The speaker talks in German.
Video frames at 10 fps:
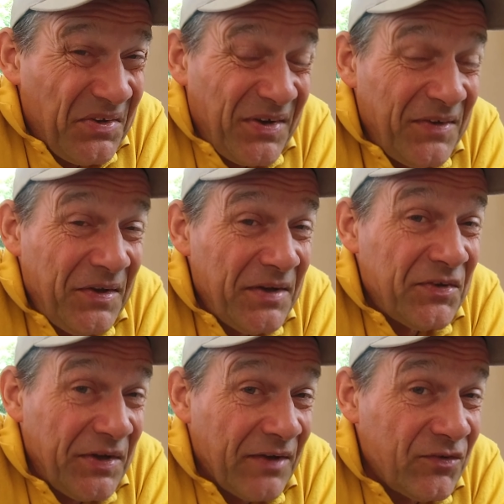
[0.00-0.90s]
Ich kriege den
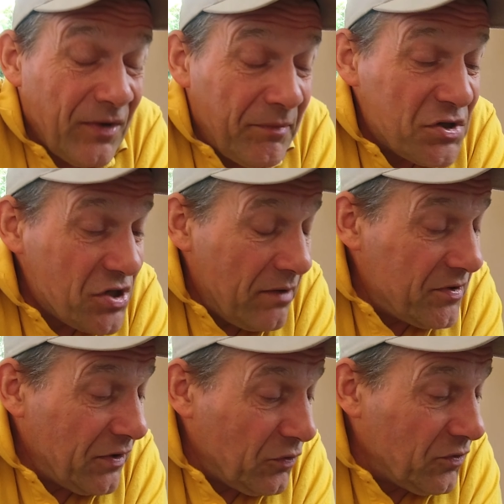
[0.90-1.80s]
jetzt nicht ganz zusammen, den schreibe
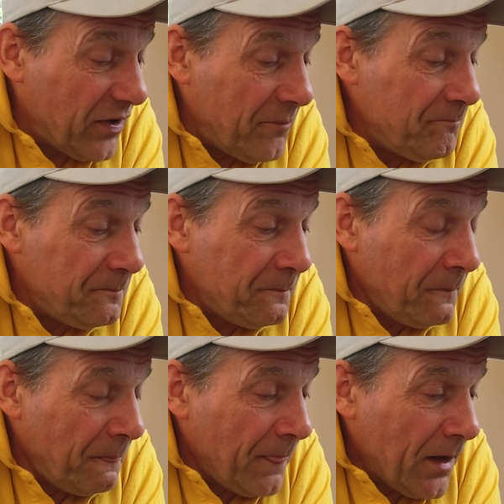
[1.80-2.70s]
ich dann drunter.
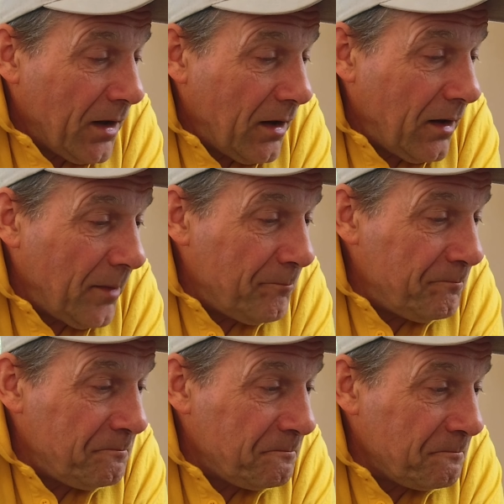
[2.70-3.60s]

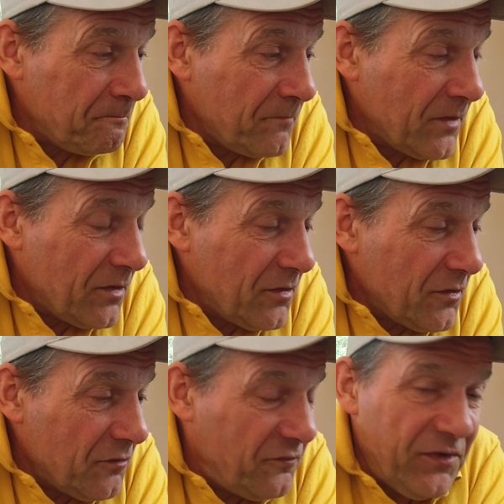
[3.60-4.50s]
Ähm,
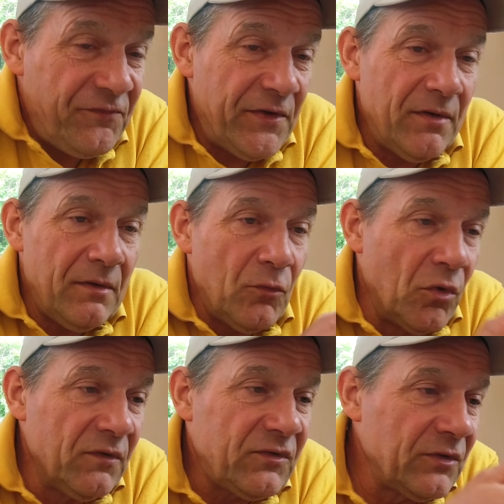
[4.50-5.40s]
wie viel
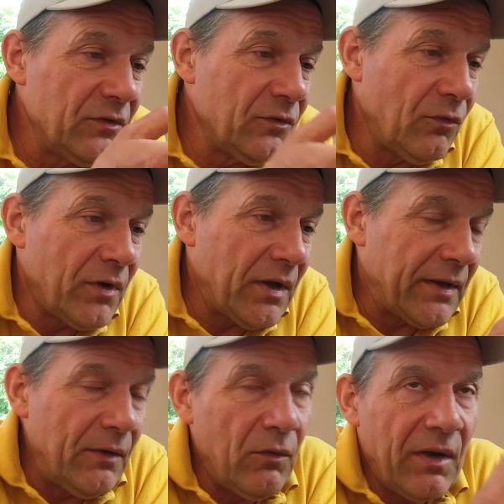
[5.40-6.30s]
Unzen oder
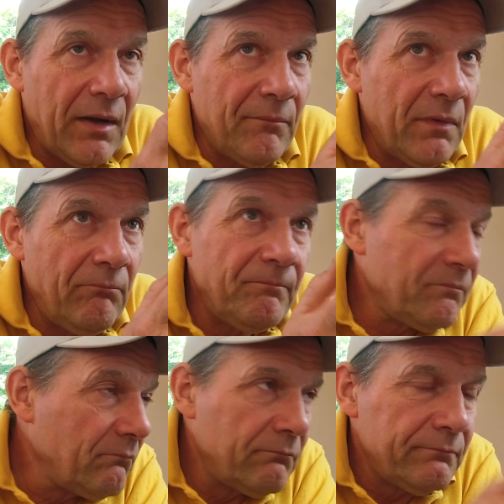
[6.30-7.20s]
Kilogramm
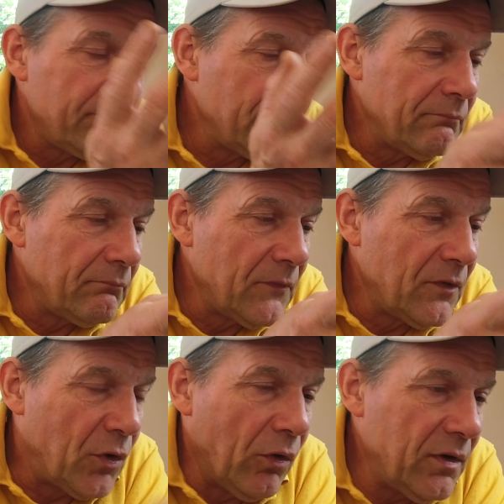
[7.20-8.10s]

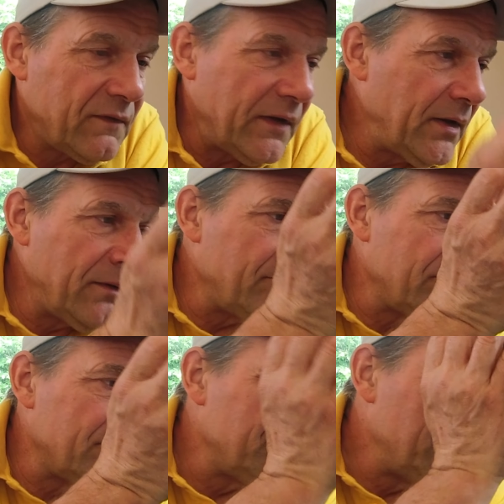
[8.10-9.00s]
Gold
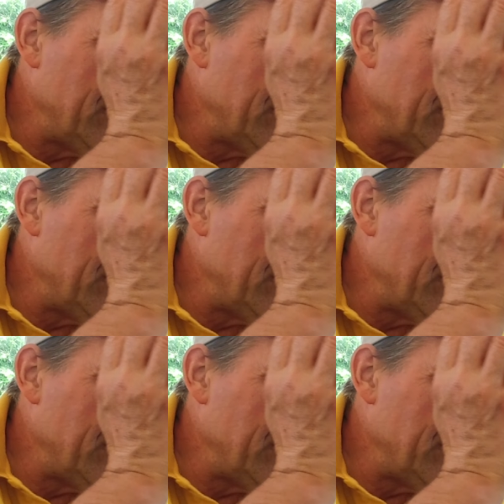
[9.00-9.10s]
in